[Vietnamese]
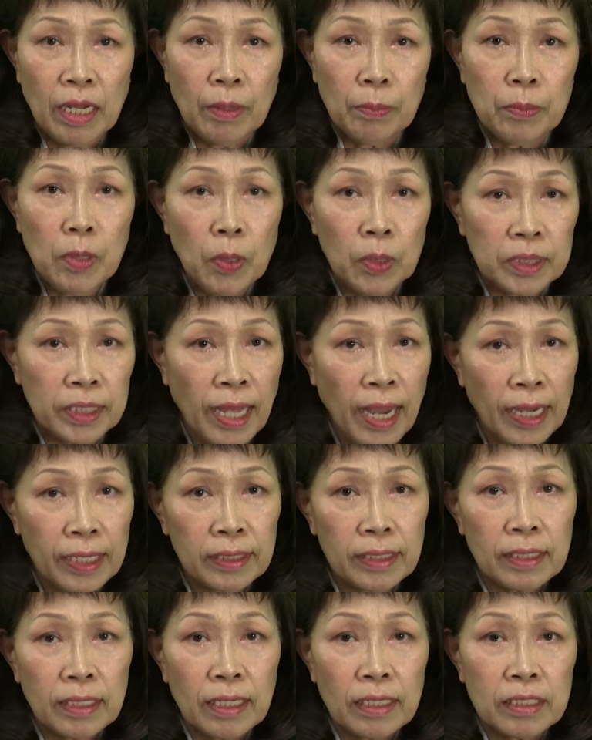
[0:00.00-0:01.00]
Bồ Tát
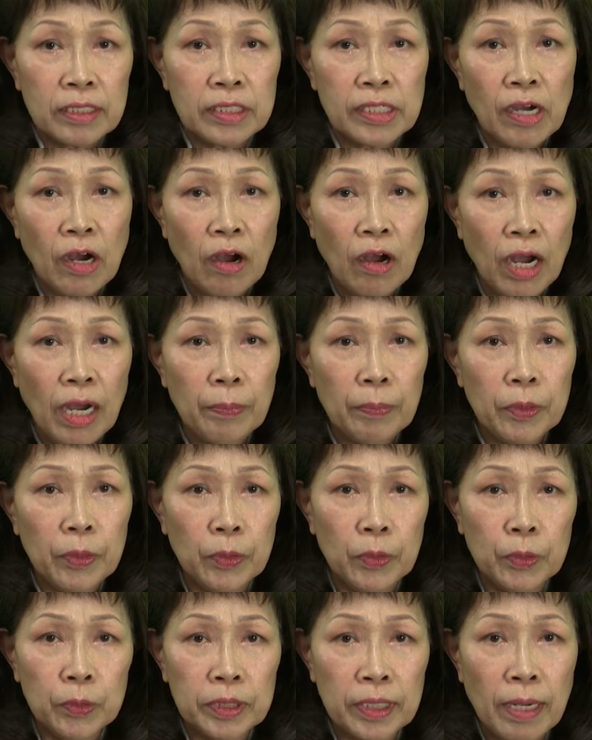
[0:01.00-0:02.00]
do ấp
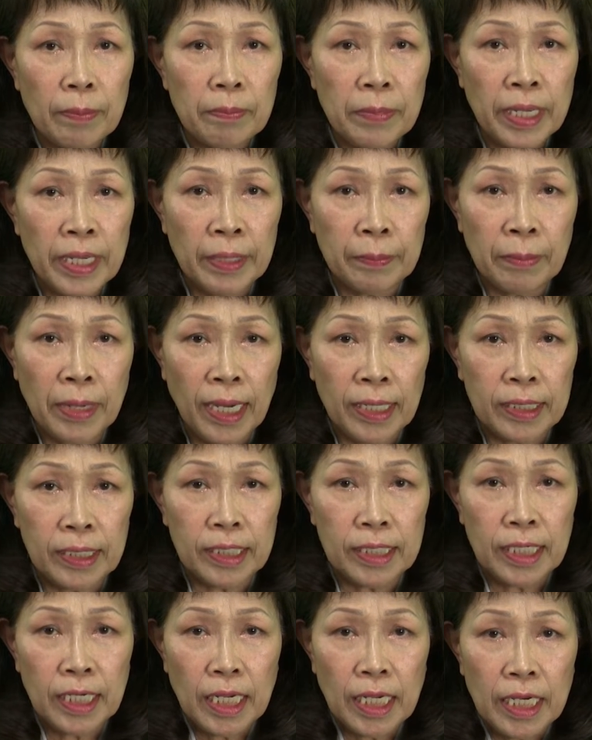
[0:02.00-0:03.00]
ủ tâm hiềm hận
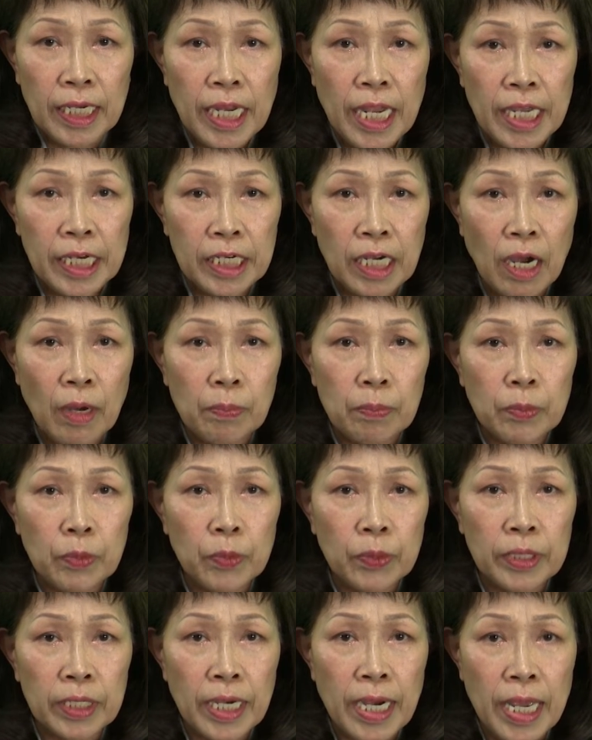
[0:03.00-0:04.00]
nên không
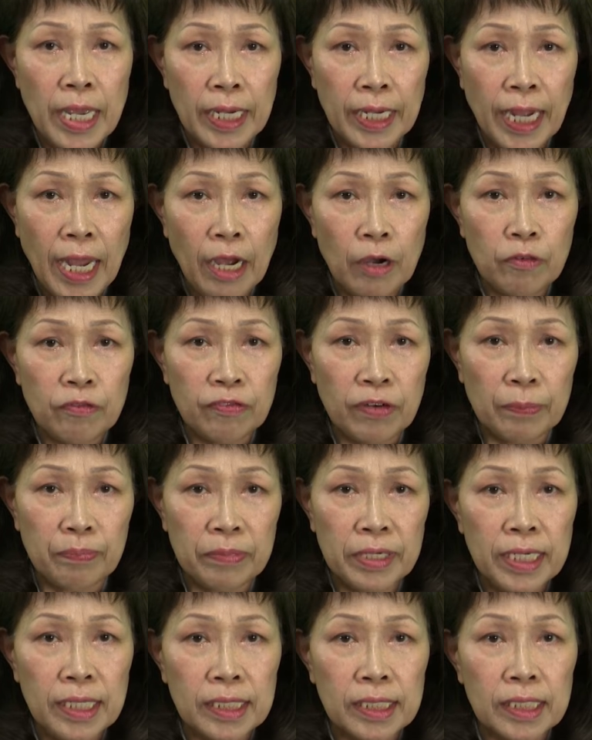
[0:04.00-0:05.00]
muốn đề cao
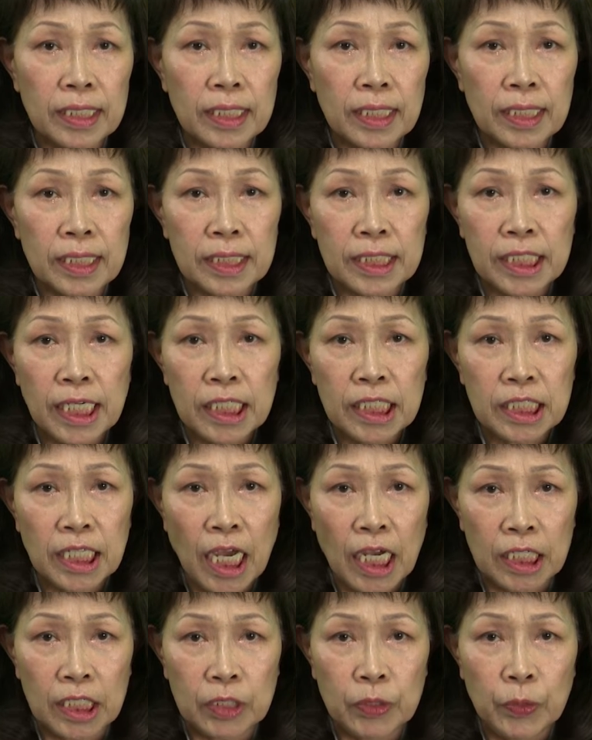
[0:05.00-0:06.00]
phẩm đức chân
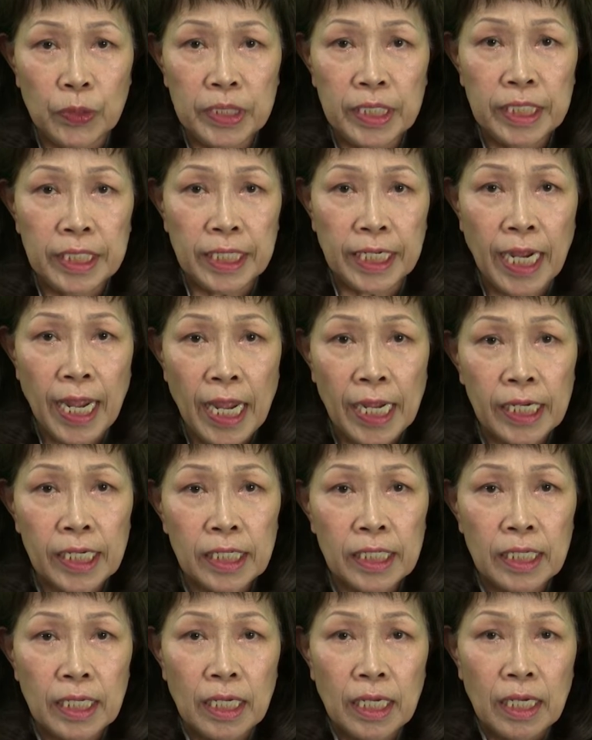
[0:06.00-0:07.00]
thật của người khác,
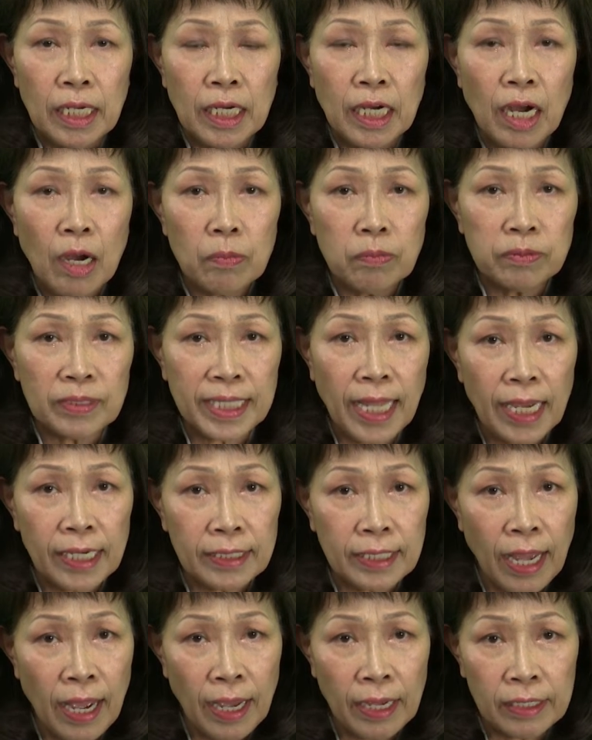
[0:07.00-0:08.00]
không
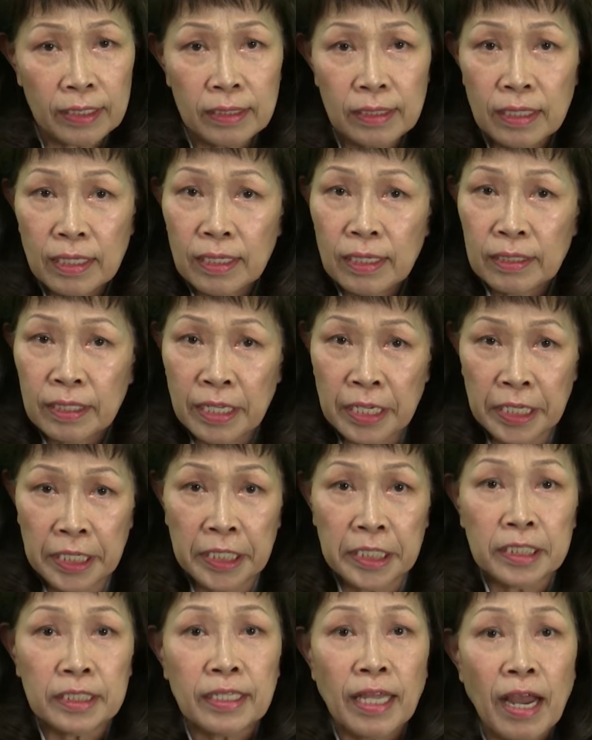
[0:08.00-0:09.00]
tán thán
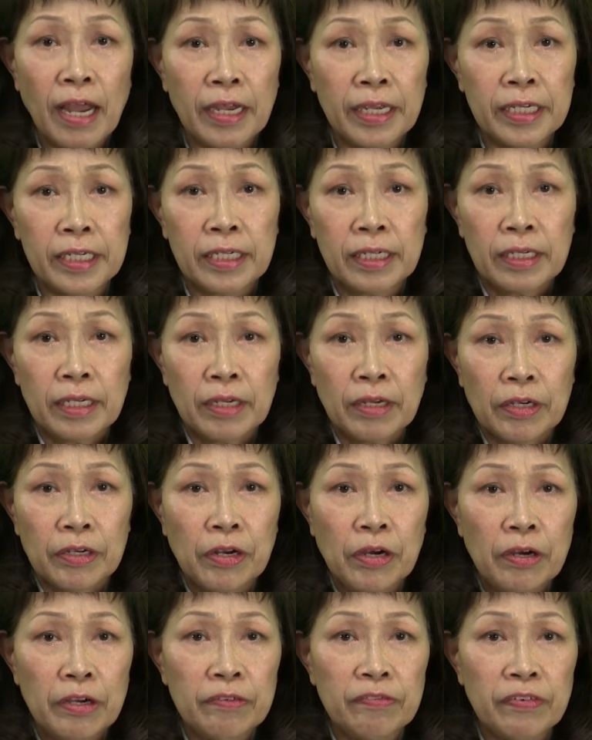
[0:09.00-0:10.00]
thiện tai
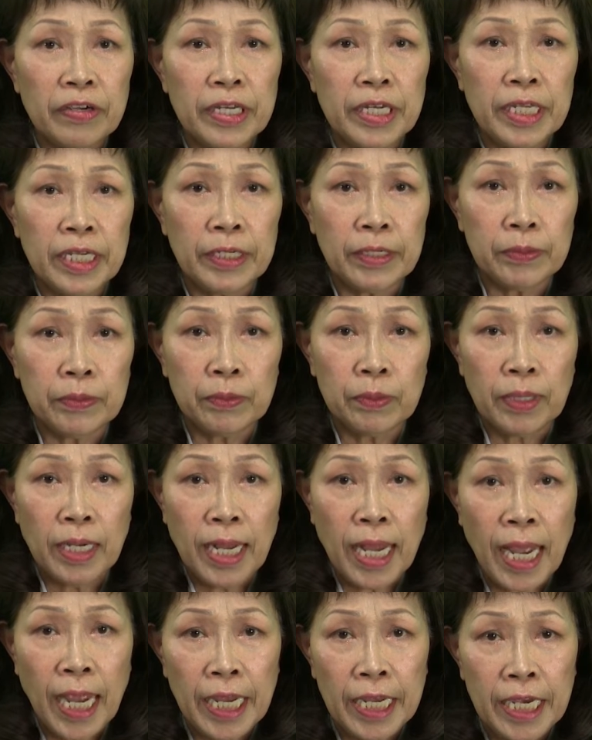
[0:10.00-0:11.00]
đối với điều
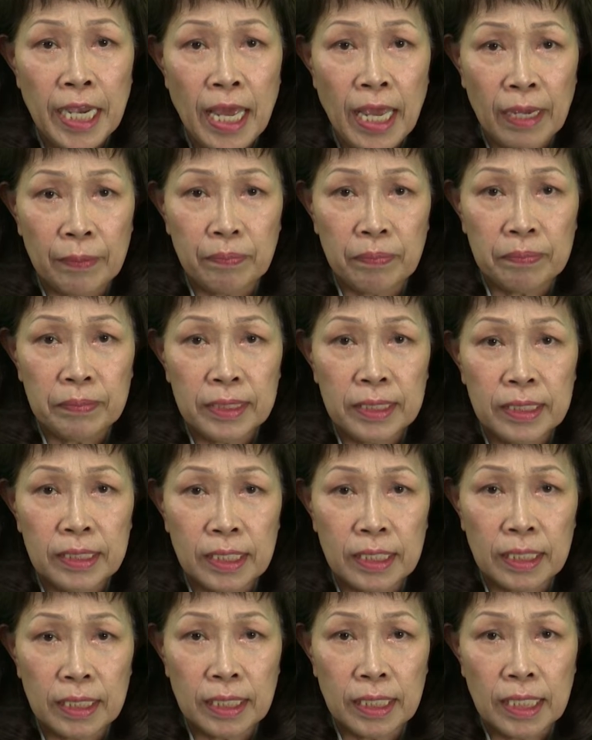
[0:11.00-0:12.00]
hay đẹp
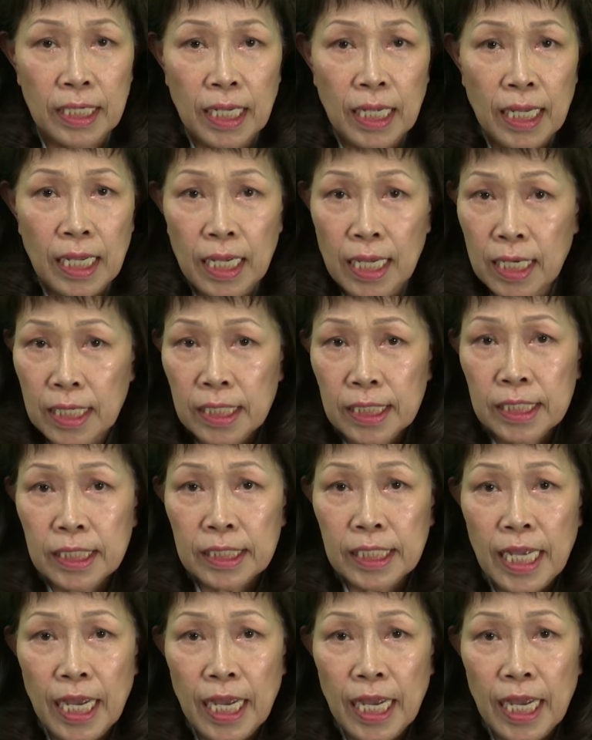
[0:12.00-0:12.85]
được